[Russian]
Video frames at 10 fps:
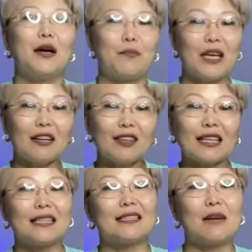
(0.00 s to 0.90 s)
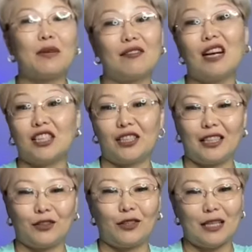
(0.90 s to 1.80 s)
Первое и самое важное,
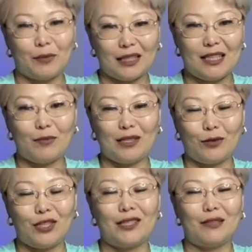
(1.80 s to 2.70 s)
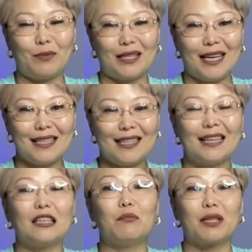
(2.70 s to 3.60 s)
что необходимо изучить и понять,
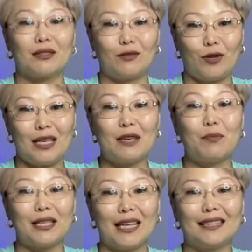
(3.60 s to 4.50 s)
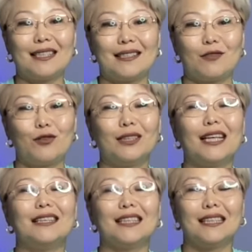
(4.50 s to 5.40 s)
это простой и понятный закон
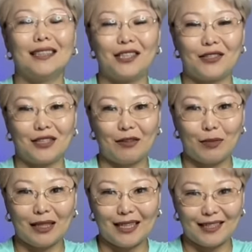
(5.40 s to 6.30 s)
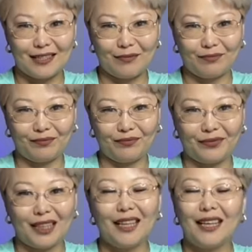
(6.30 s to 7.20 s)
энергетического баланса.
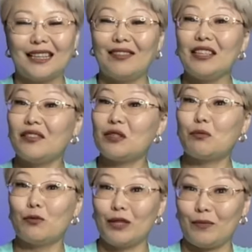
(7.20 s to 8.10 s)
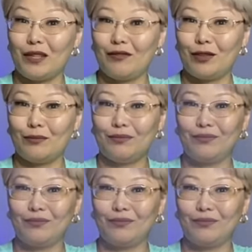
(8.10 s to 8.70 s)
Давайте вспомним его.